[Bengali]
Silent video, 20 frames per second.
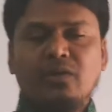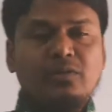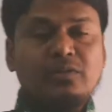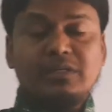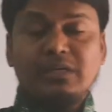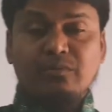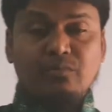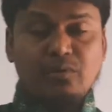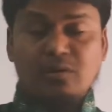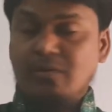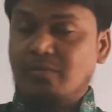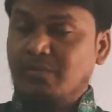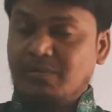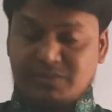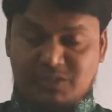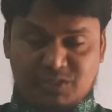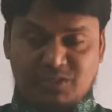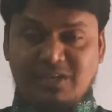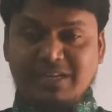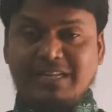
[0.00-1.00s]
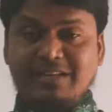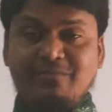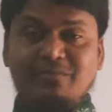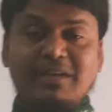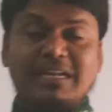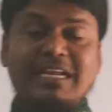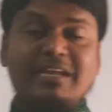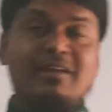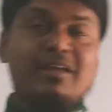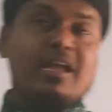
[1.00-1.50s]
যে সরি
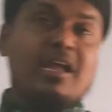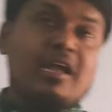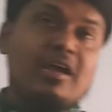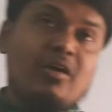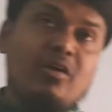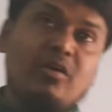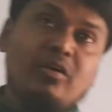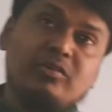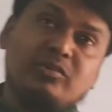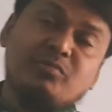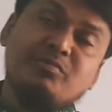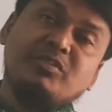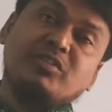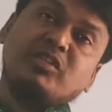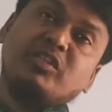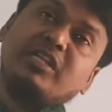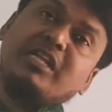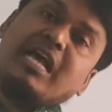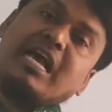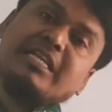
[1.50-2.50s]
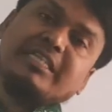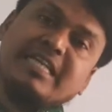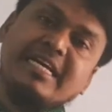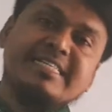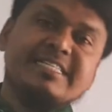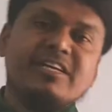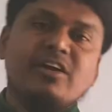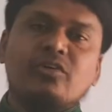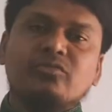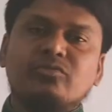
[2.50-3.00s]
মানে তুমি যদি না আশায়
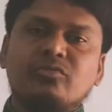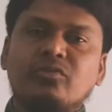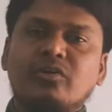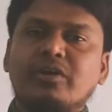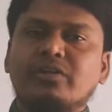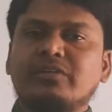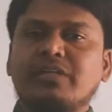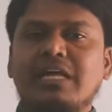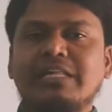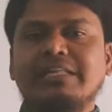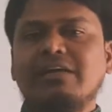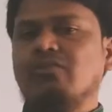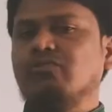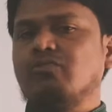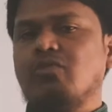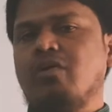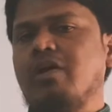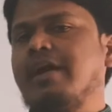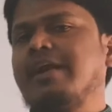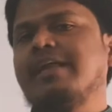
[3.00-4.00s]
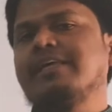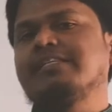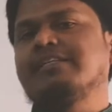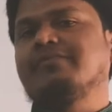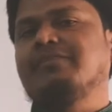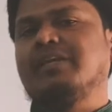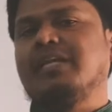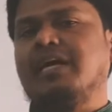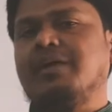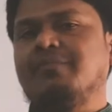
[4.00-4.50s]
যে অঙ্ক করো তাতে অঙ্ক কাটা
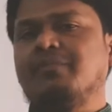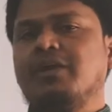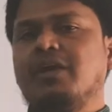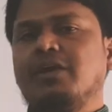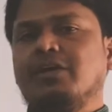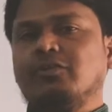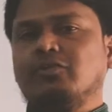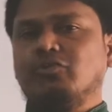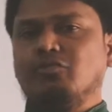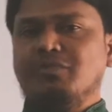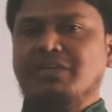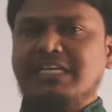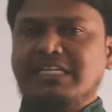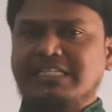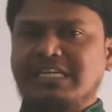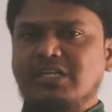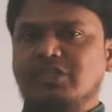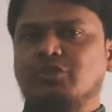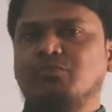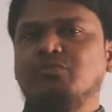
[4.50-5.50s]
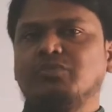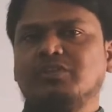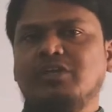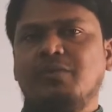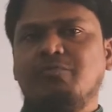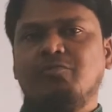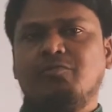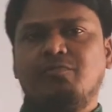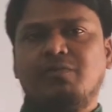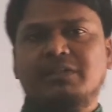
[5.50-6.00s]
যাবে না তো তুমি নিজেই সমস্যা
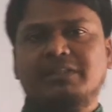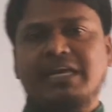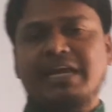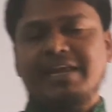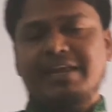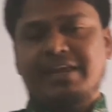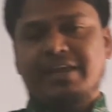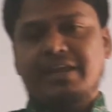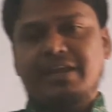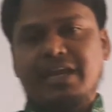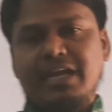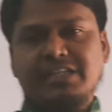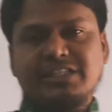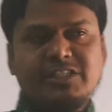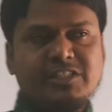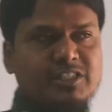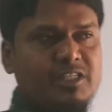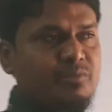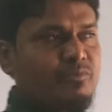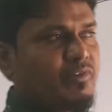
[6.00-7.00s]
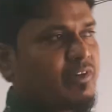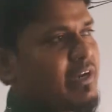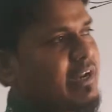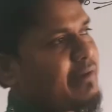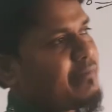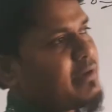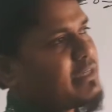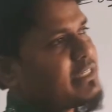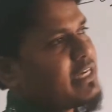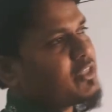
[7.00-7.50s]
করবা তাই এই জিনিসটা মনে
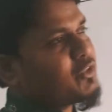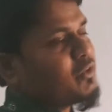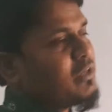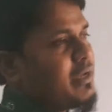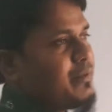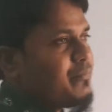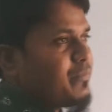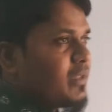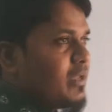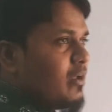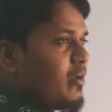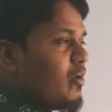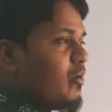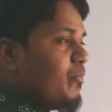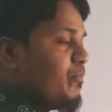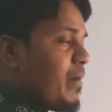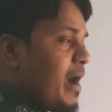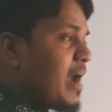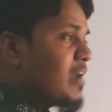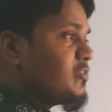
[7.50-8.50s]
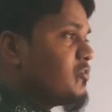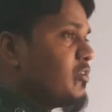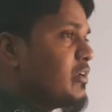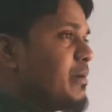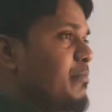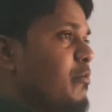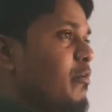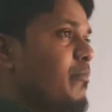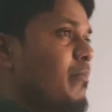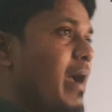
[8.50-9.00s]
রাখবা যে আসলে ভাজক
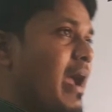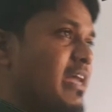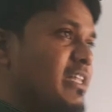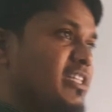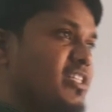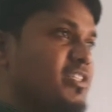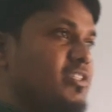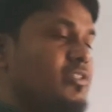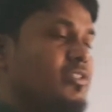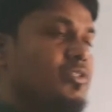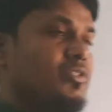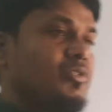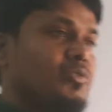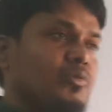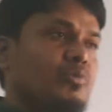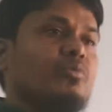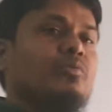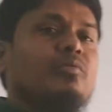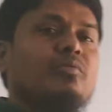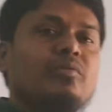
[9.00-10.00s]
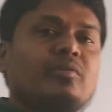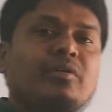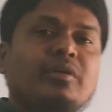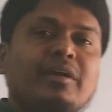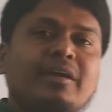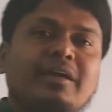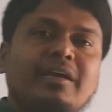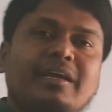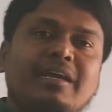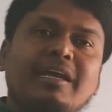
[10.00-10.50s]
এবং ভাজ্য
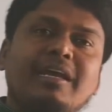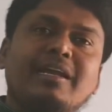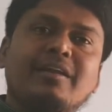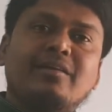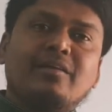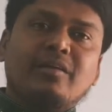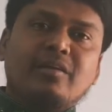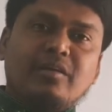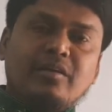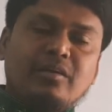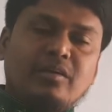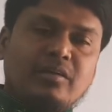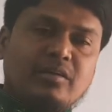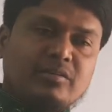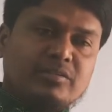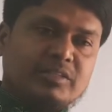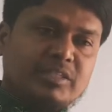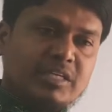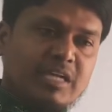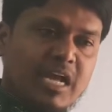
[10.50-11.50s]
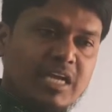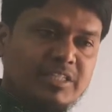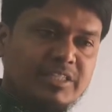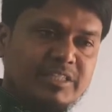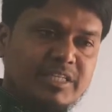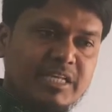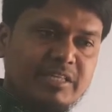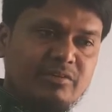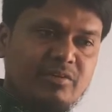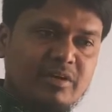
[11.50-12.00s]
এর যে
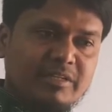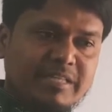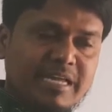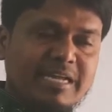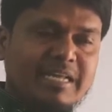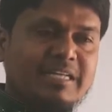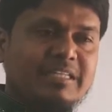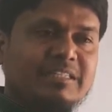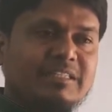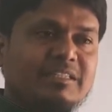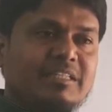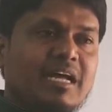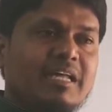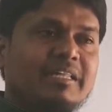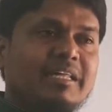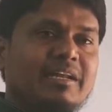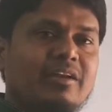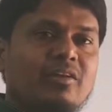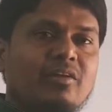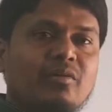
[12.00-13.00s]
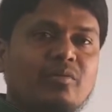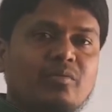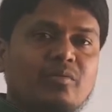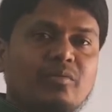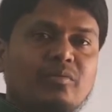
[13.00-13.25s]
রাশিটা দেওয়া থাকে তাদের হলো